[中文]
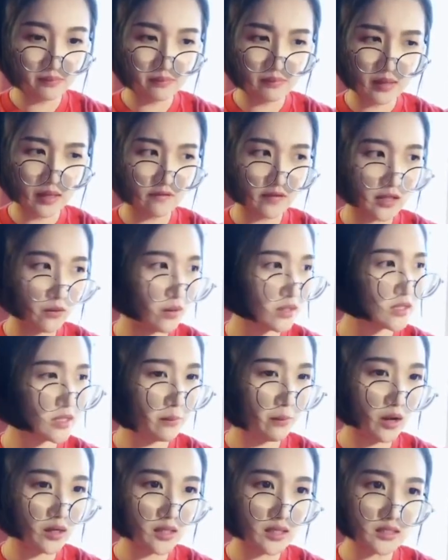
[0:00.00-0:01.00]
麻烦那位
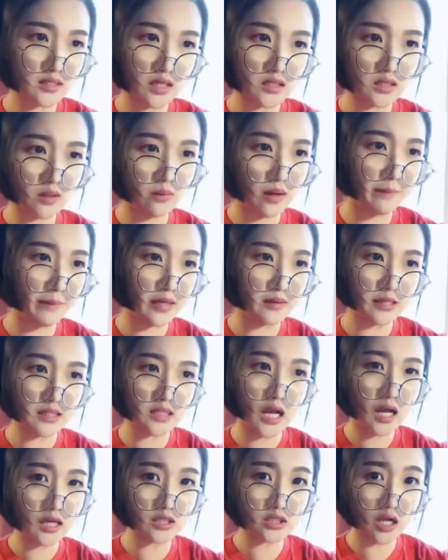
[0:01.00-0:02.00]
姓彭的先生往旁
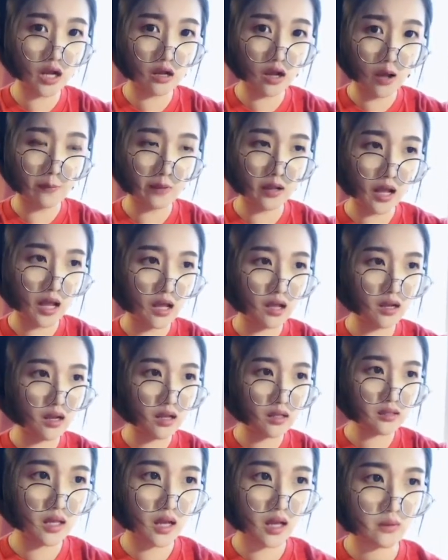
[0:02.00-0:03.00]
边让一让，好不啦？
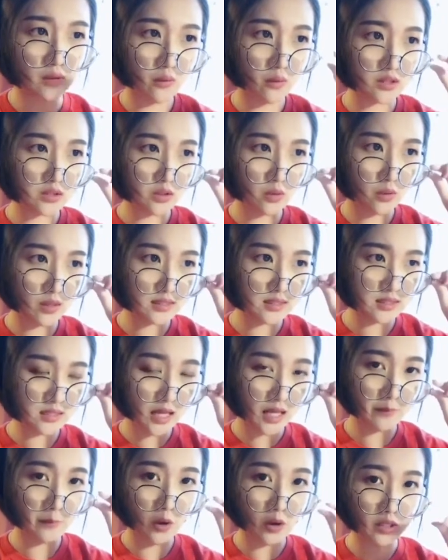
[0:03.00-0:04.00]
挡到我救我
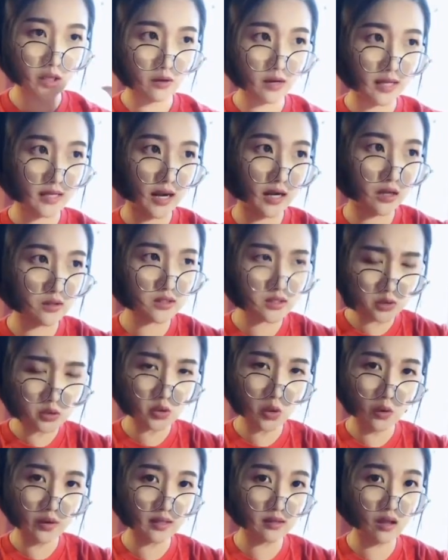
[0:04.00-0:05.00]
接男朋友了，人要
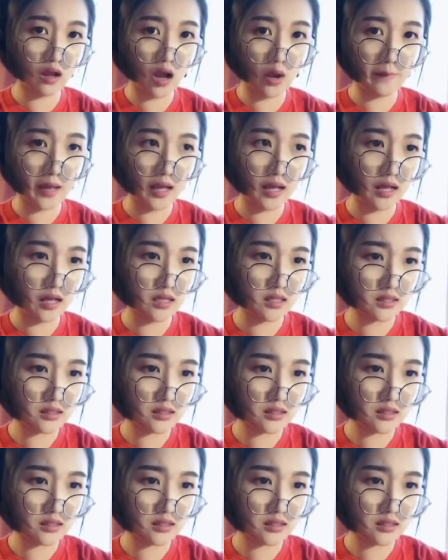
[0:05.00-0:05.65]
自重一点，好吧？